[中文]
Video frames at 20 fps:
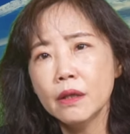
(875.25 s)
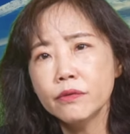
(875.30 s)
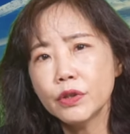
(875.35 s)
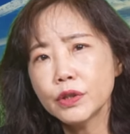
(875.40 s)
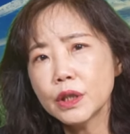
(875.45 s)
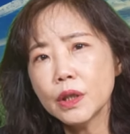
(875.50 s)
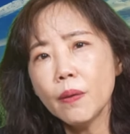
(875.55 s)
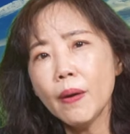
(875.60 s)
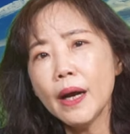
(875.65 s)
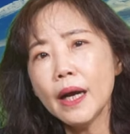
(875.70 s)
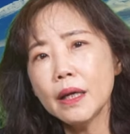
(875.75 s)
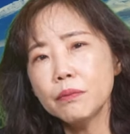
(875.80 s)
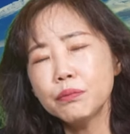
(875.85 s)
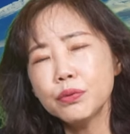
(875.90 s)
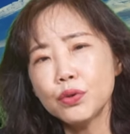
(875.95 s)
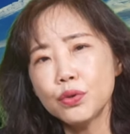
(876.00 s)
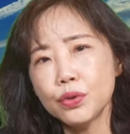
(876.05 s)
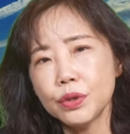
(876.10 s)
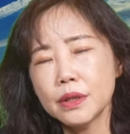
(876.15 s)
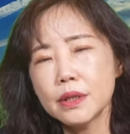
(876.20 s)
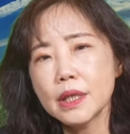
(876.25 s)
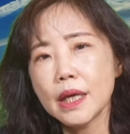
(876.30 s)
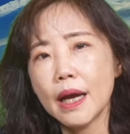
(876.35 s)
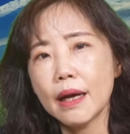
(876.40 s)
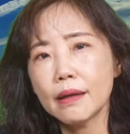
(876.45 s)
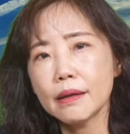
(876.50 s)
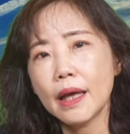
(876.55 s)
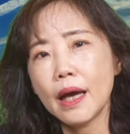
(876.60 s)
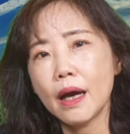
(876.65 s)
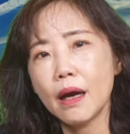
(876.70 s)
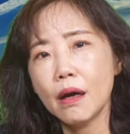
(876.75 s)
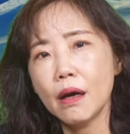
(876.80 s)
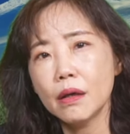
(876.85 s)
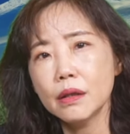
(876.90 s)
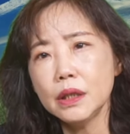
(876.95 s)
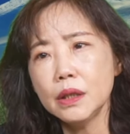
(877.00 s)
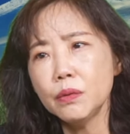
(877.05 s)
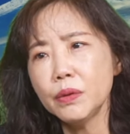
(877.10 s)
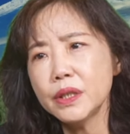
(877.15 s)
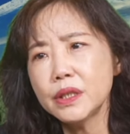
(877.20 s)
否则的话很不寻常啦
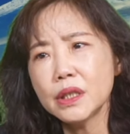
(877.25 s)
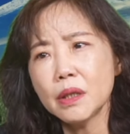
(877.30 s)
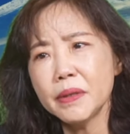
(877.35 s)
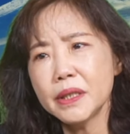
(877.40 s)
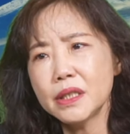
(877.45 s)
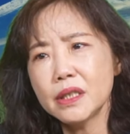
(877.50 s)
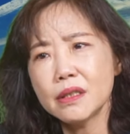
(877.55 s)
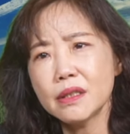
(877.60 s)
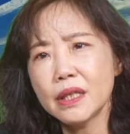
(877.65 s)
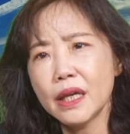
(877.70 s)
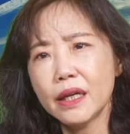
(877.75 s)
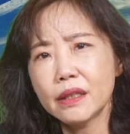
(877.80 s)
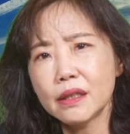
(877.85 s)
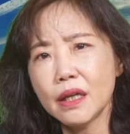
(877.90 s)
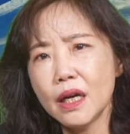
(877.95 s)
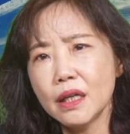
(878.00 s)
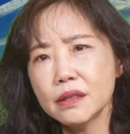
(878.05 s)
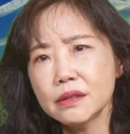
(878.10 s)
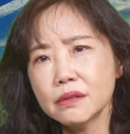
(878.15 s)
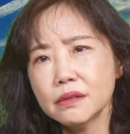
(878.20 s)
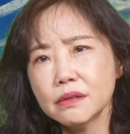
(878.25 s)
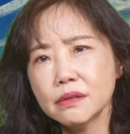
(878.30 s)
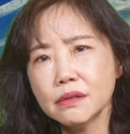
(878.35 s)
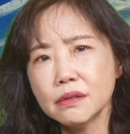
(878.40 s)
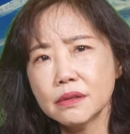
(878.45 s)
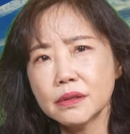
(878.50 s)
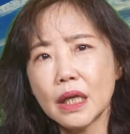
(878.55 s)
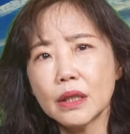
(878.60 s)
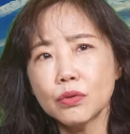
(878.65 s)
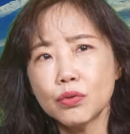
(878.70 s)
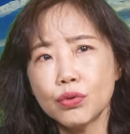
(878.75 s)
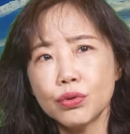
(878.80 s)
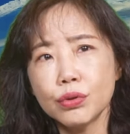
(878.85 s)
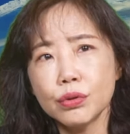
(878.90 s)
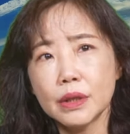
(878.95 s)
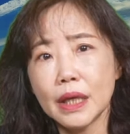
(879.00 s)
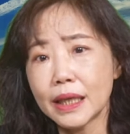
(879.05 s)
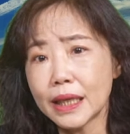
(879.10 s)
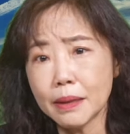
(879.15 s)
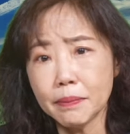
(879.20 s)
哈，因为肖美琴才刚刚
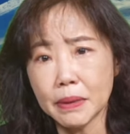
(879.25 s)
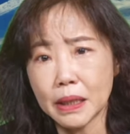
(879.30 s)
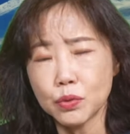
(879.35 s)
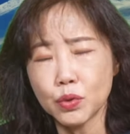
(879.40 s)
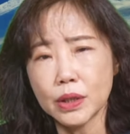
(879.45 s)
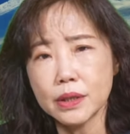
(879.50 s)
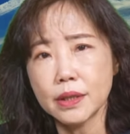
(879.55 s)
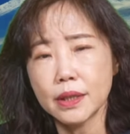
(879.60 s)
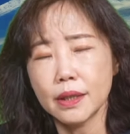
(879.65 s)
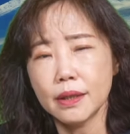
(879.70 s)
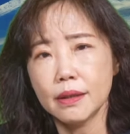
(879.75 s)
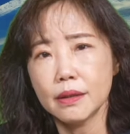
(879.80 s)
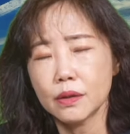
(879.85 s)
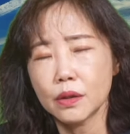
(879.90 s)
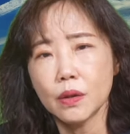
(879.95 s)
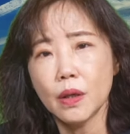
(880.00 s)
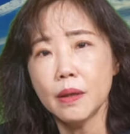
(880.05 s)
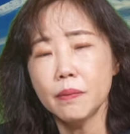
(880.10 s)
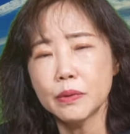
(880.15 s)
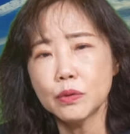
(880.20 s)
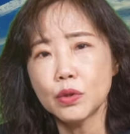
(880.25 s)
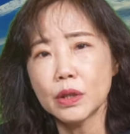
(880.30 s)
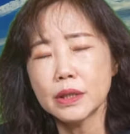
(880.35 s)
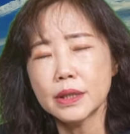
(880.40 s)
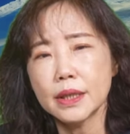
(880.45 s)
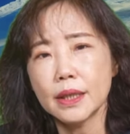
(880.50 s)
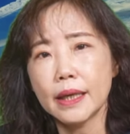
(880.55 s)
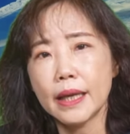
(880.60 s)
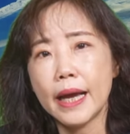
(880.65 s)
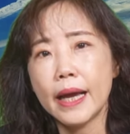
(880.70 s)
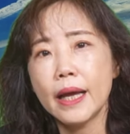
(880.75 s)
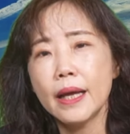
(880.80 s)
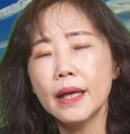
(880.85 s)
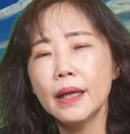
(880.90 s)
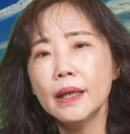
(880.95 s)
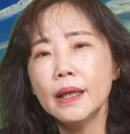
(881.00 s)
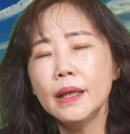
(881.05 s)
去，他干嘛专程干嘛专程来？